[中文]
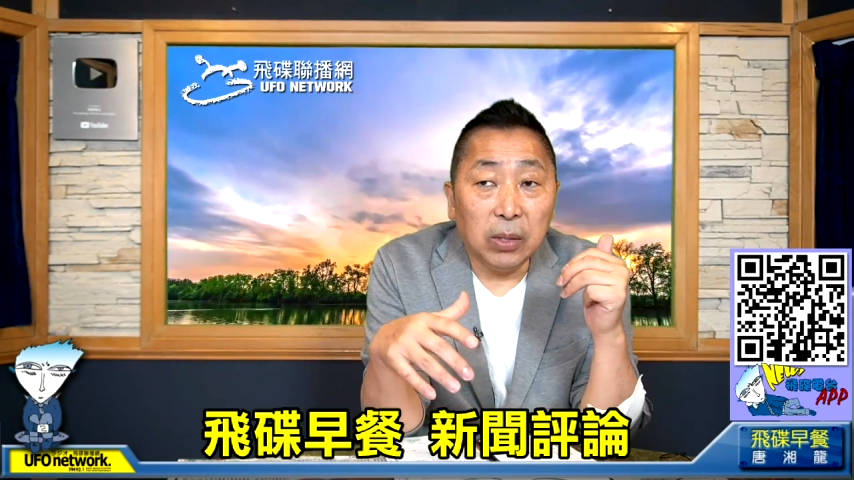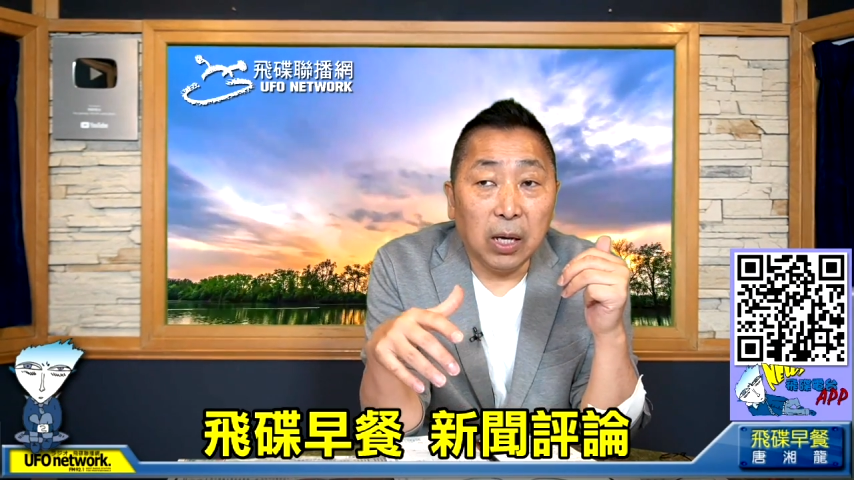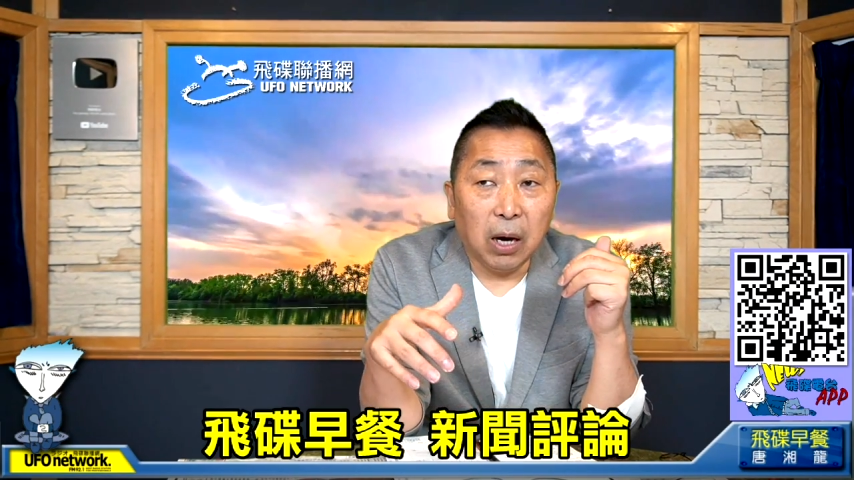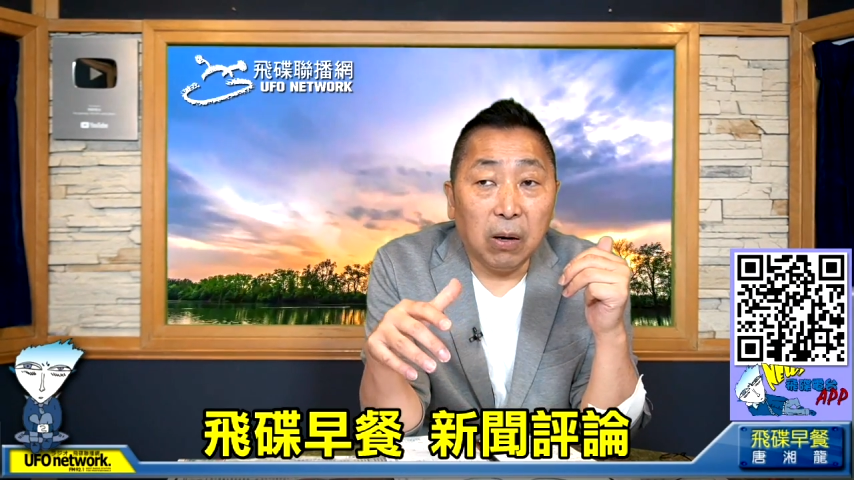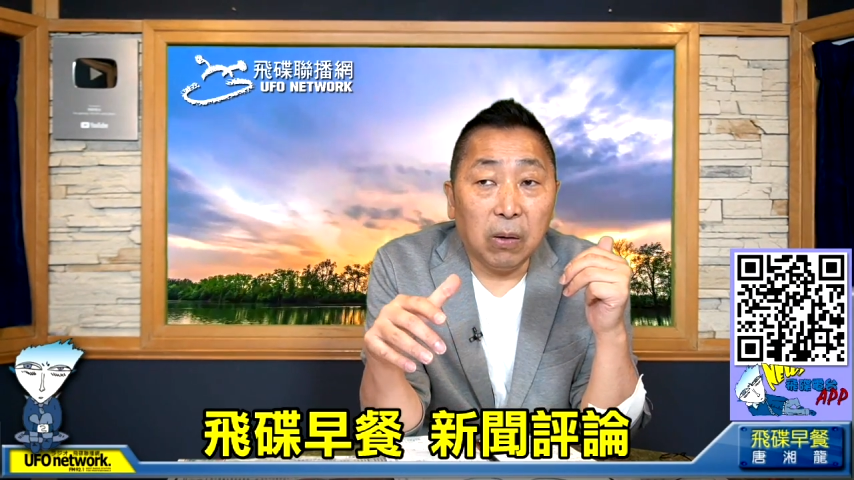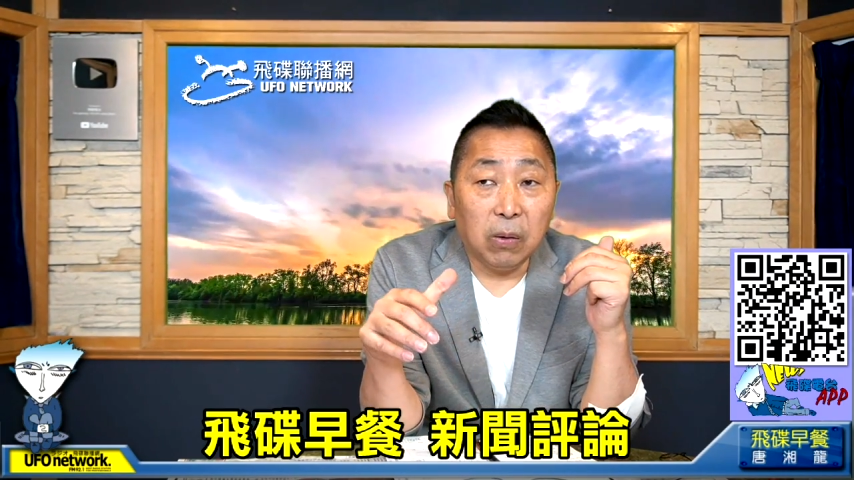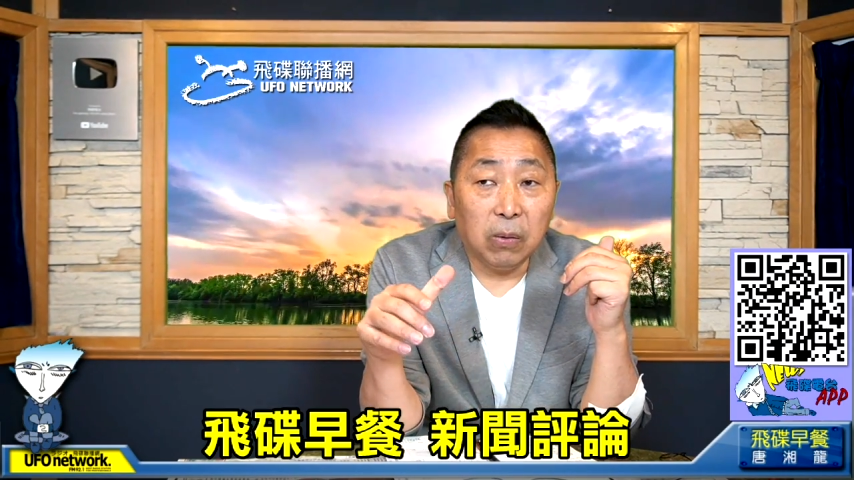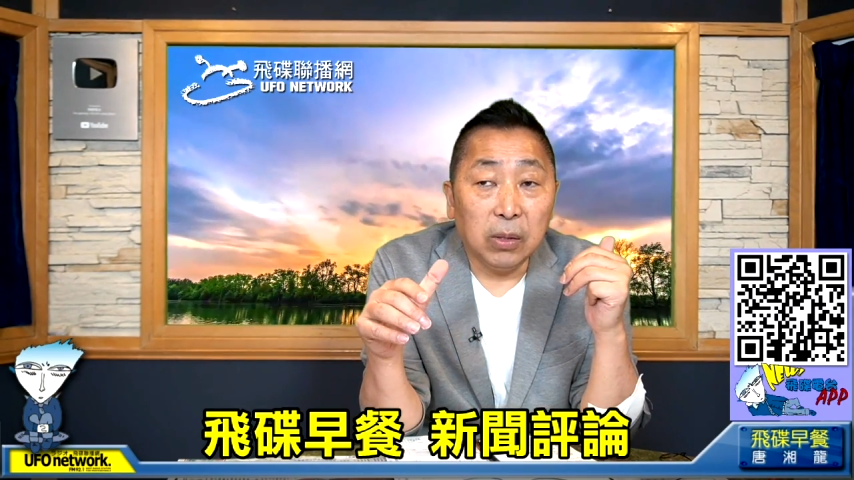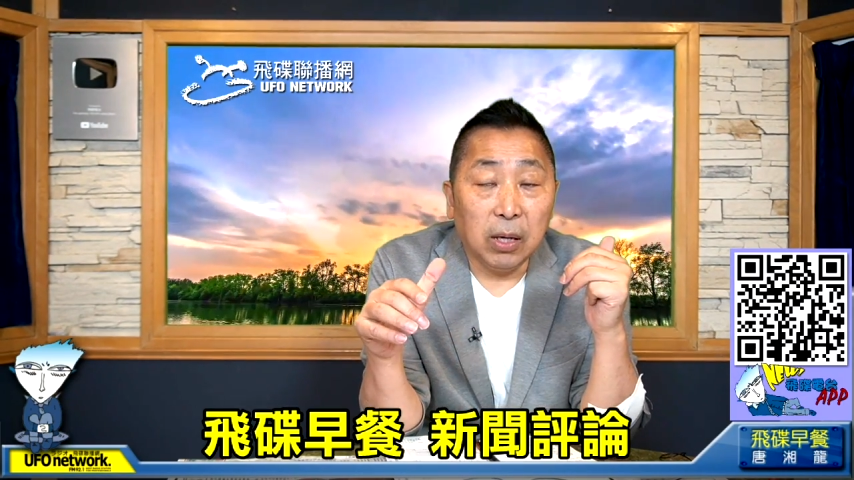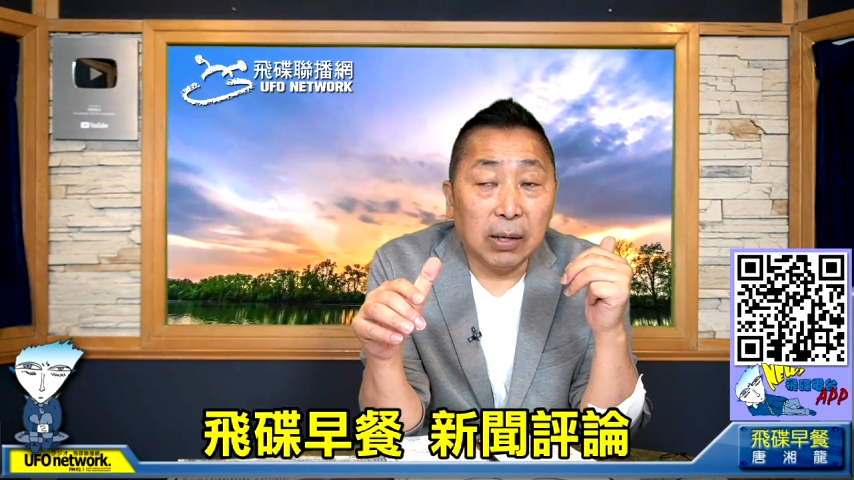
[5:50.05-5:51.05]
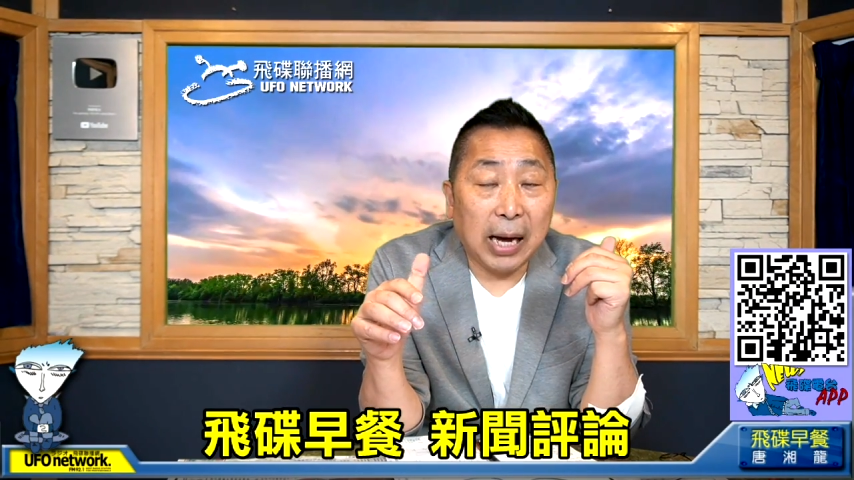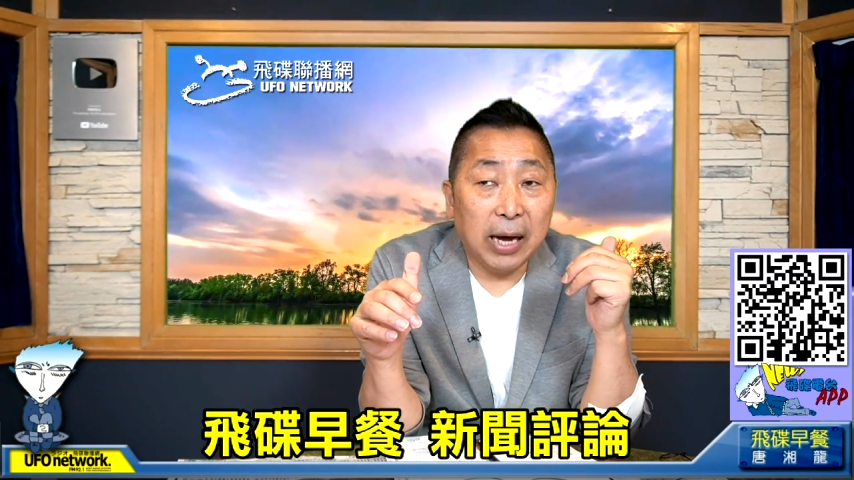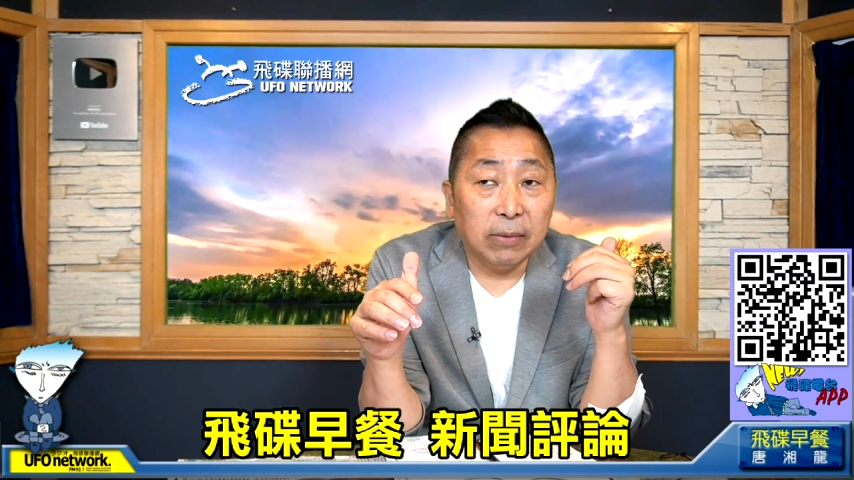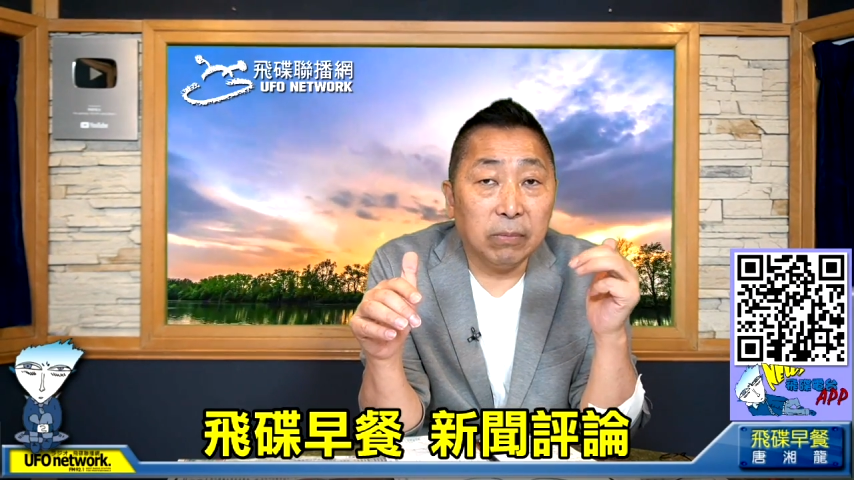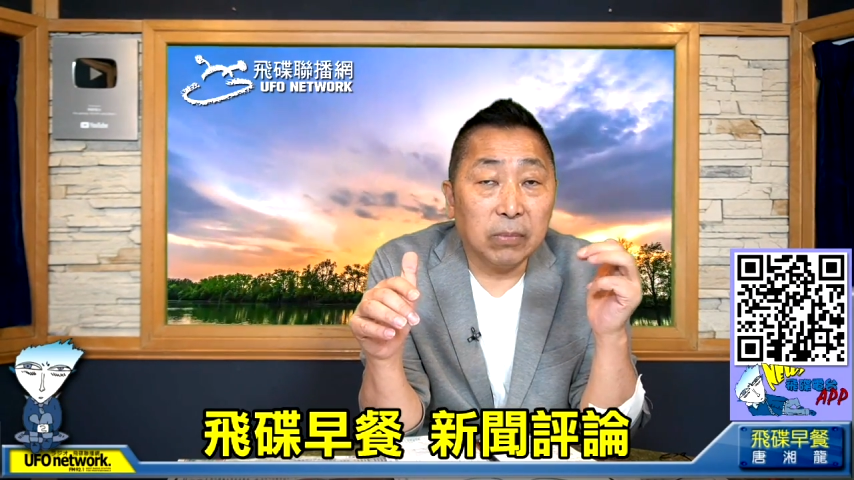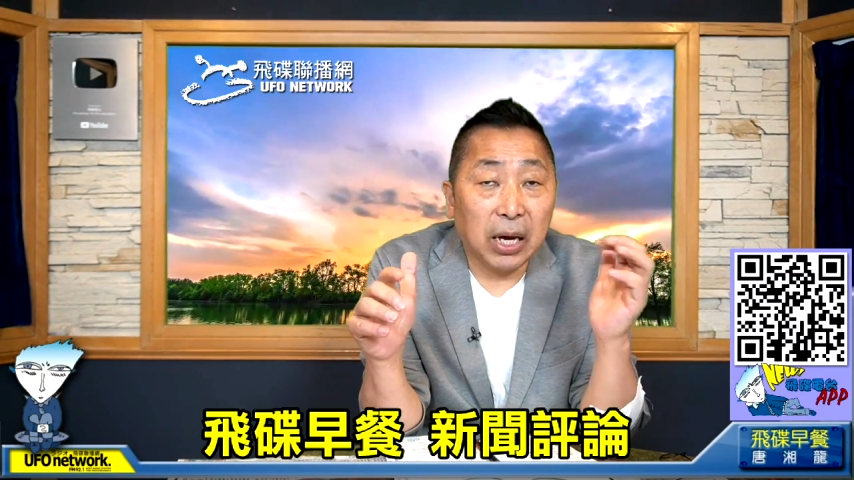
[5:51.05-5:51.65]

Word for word: 你要你要看